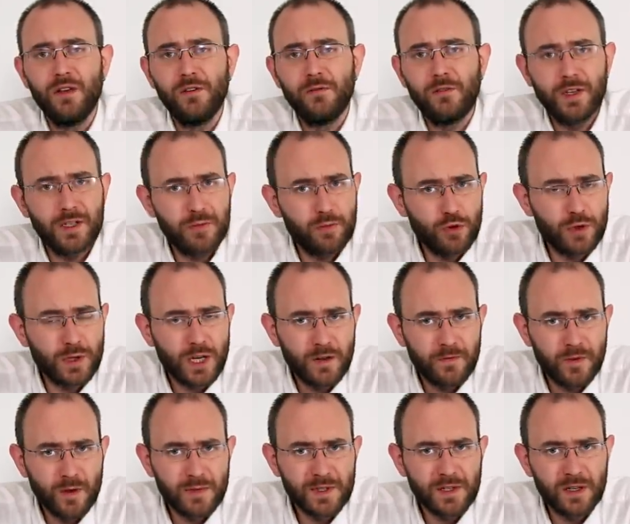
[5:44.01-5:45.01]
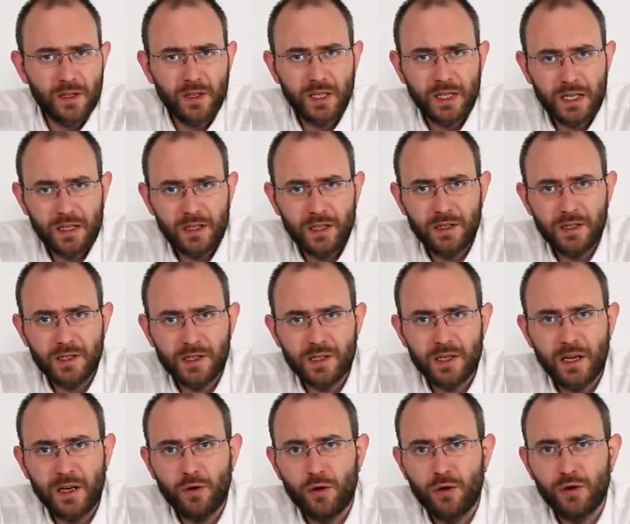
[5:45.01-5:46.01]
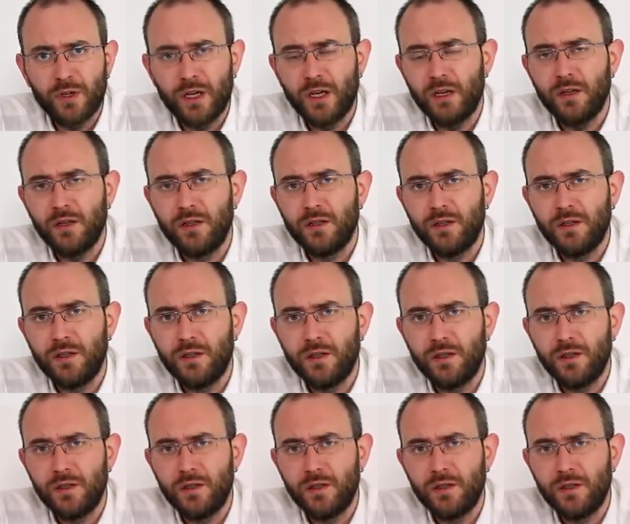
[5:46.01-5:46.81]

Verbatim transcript: Facebook sayfamıza girdiğinizde orada e,